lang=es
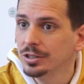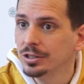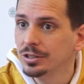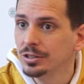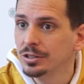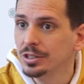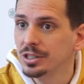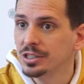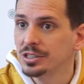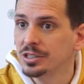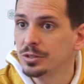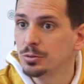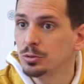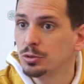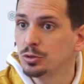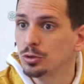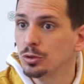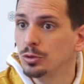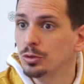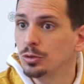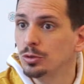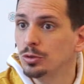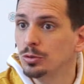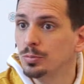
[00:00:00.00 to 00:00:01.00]
Desde
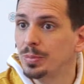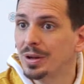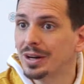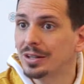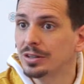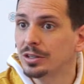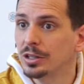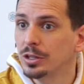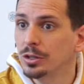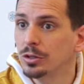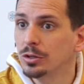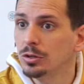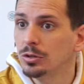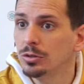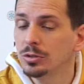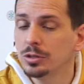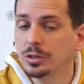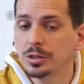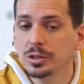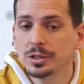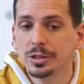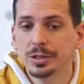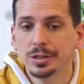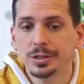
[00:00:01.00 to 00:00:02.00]
nuestro
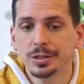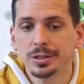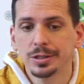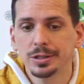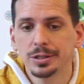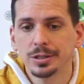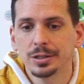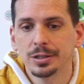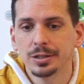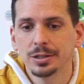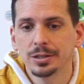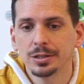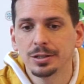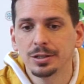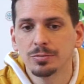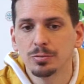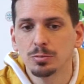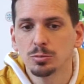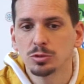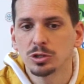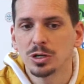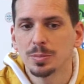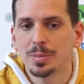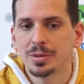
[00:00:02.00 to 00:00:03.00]
partido, eh, que
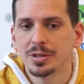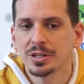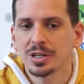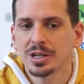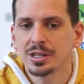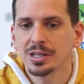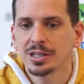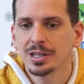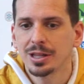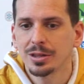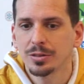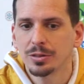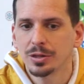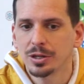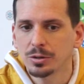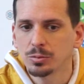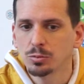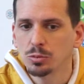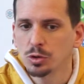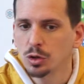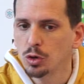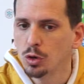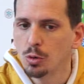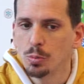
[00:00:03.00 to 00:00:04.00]
fuimos capaces allí de hacer
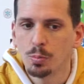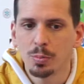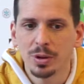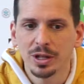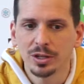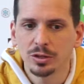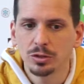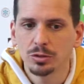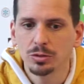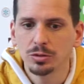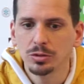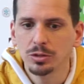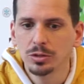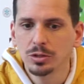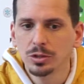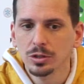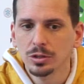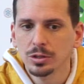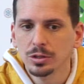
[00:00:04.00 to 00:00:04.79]
muy completo,